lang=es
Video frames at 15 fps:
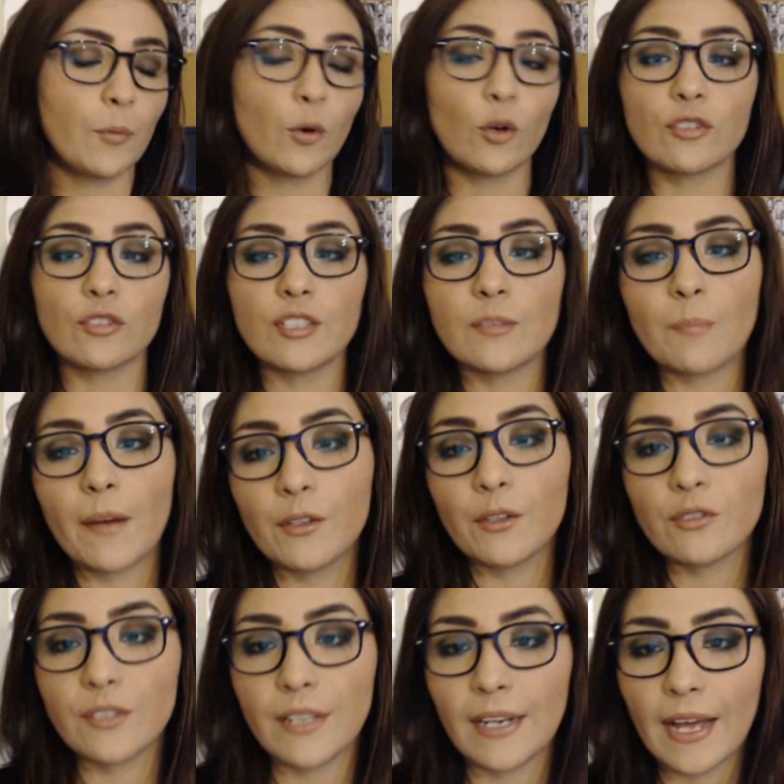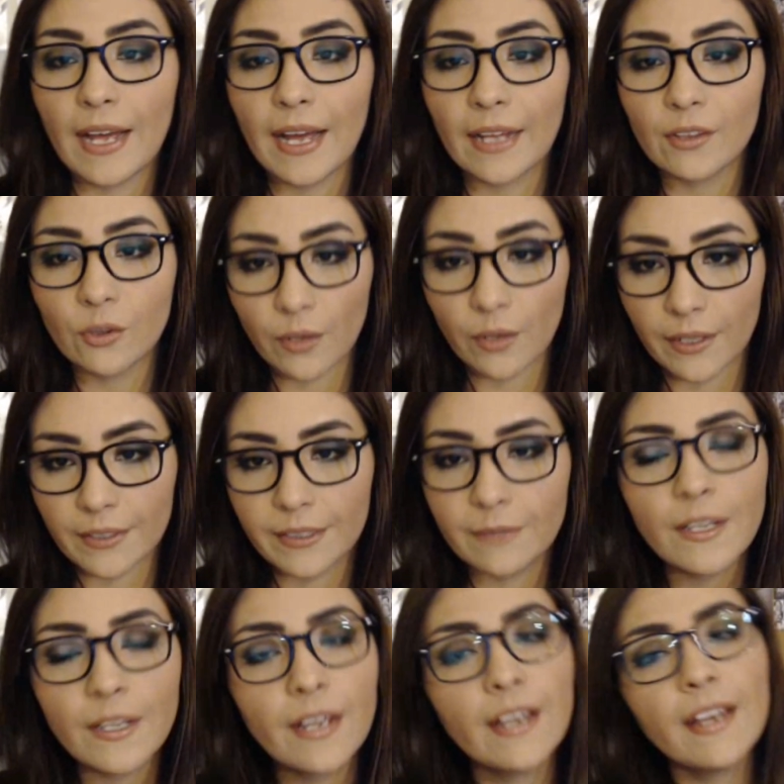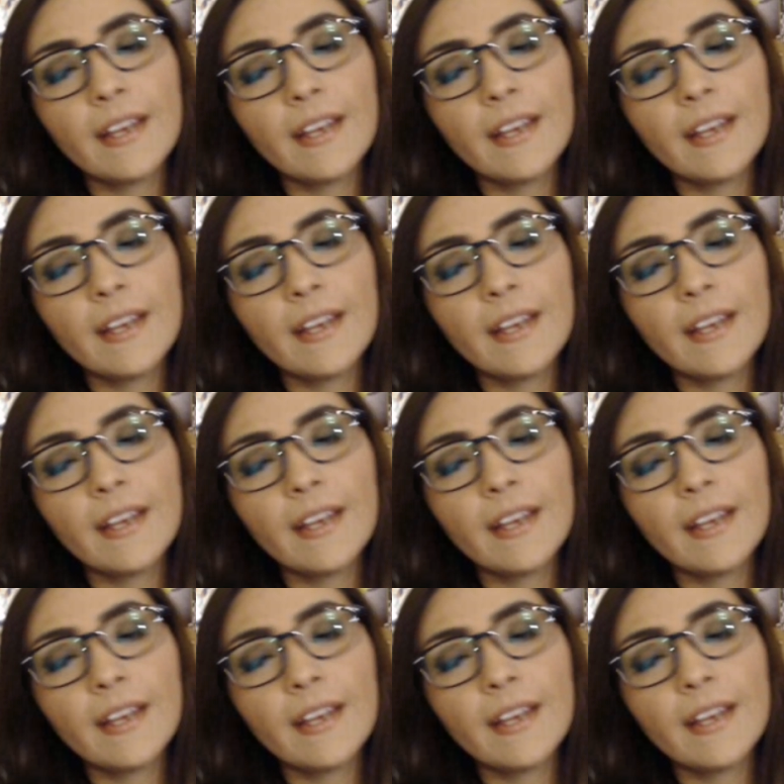por los disparos de la Tokarev,